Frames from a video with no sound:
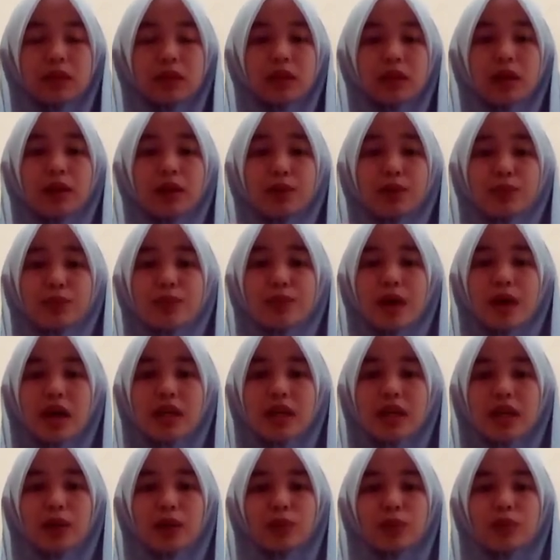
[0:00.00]
Yang kedua
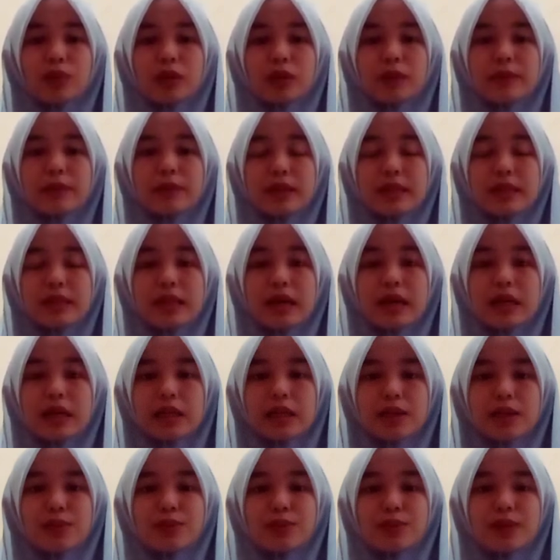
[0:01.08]
yaitu kebersihan
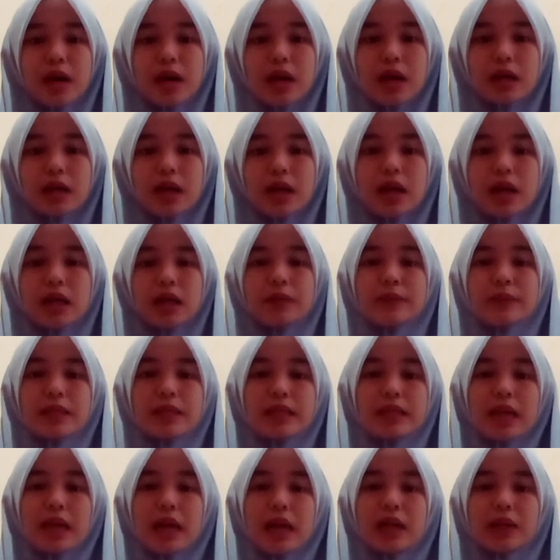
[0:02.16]
lingkungan. Nah,
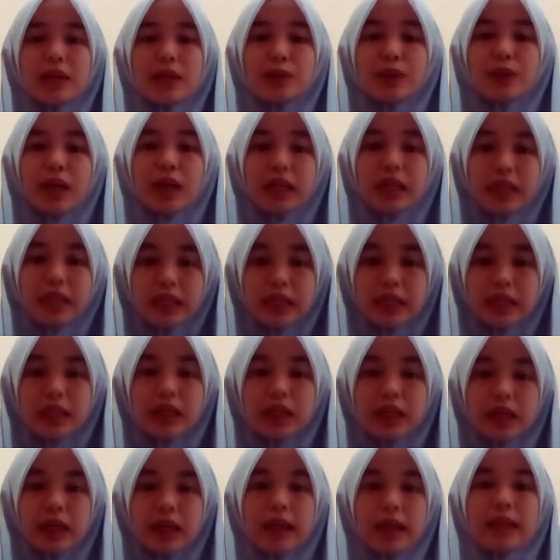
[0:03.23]
kebersihan lingkungan
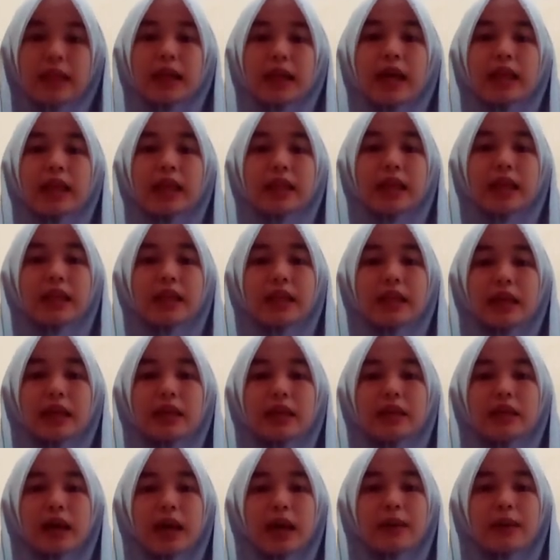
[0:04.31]
ini erat
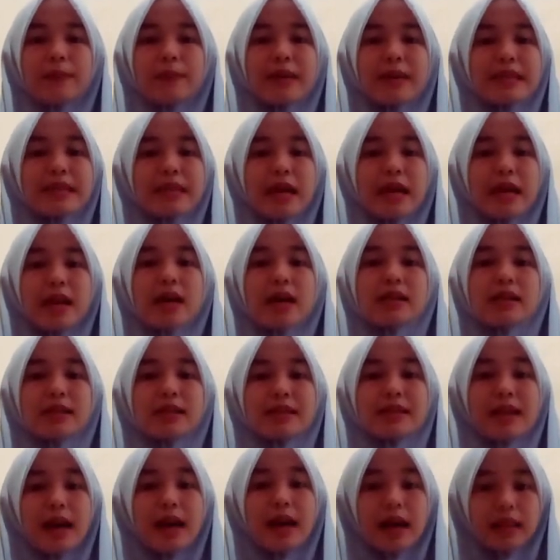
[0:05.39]
kaitannya dengan masalah
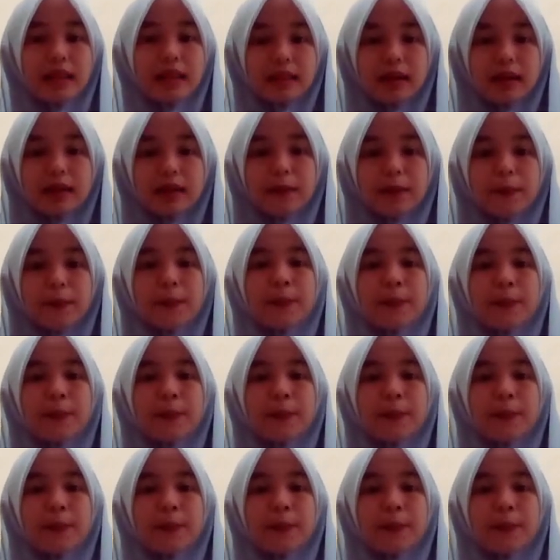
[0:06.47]
kesehatan.